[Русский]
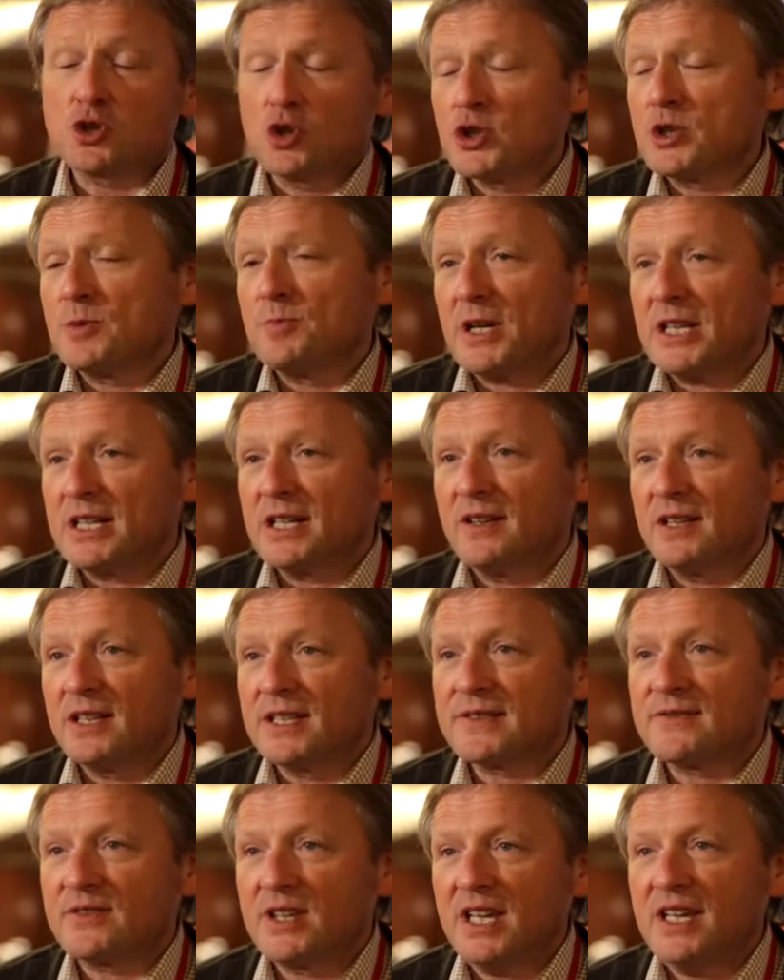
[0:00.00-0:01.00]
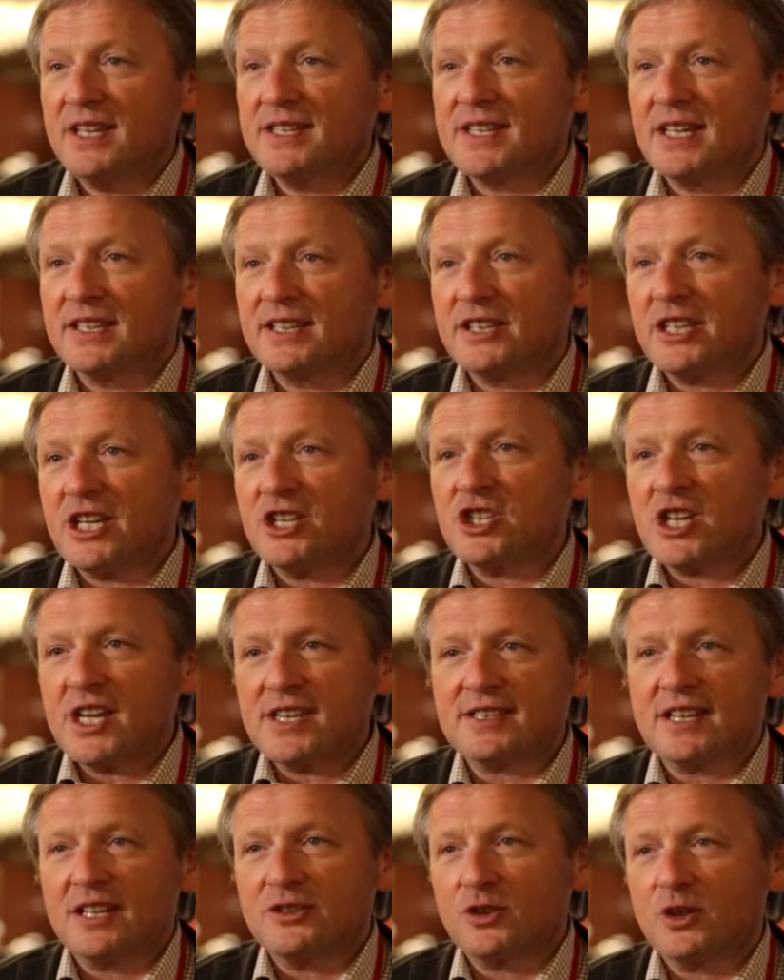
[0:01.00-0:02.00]
что очень понравилось в гиде, это та
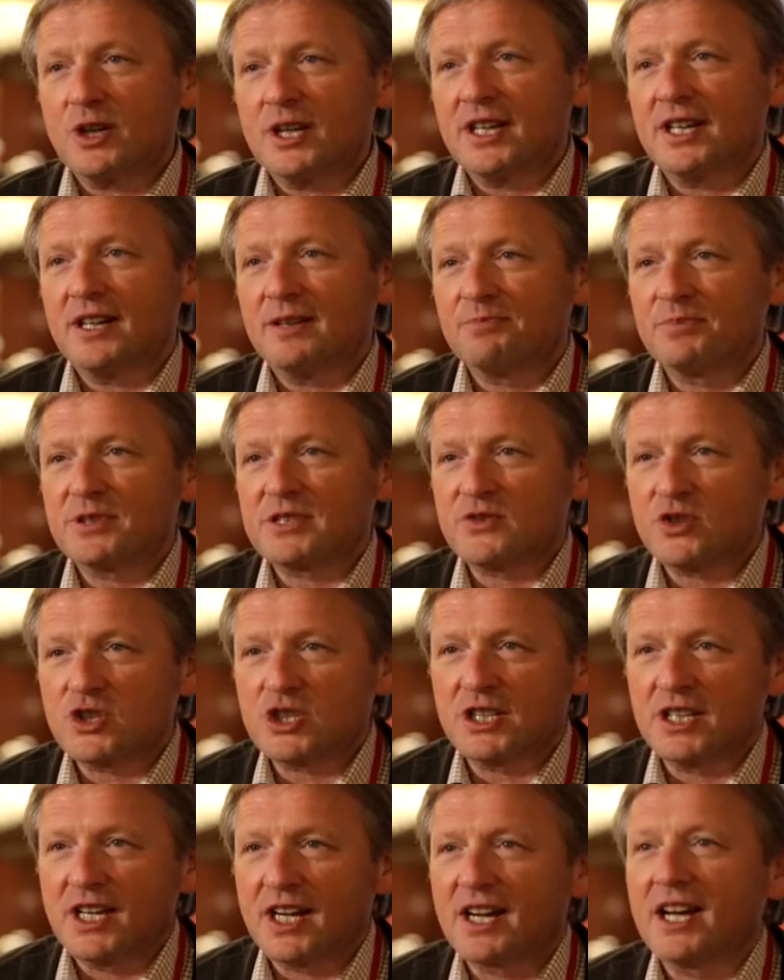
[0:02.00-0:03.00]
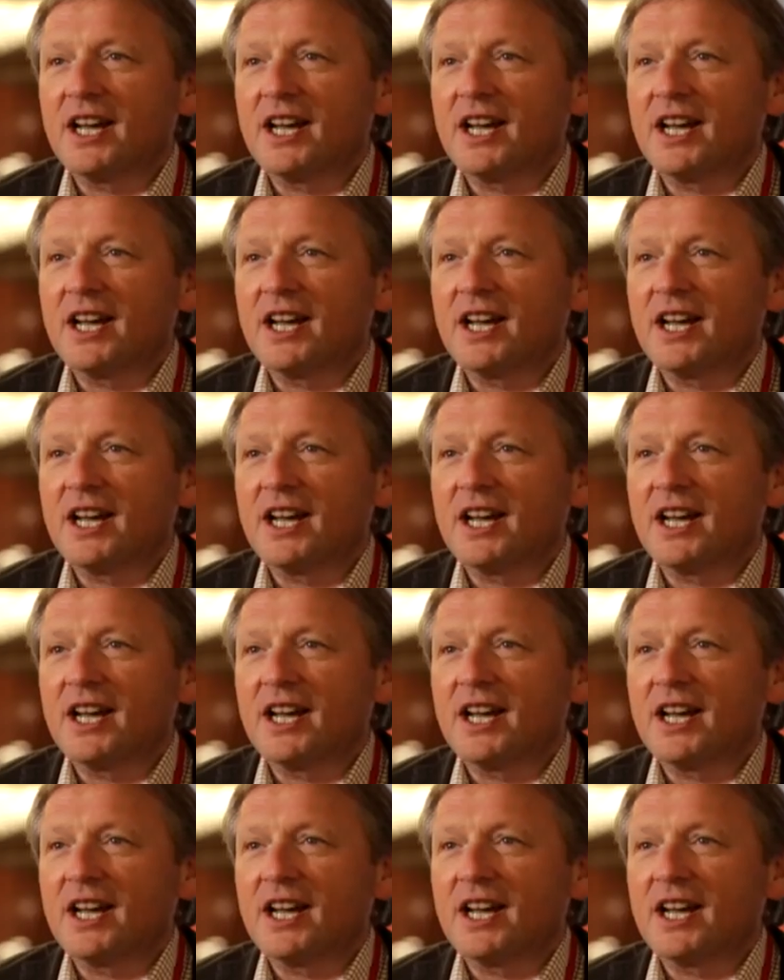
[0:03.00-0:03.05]
часть, которая посвящена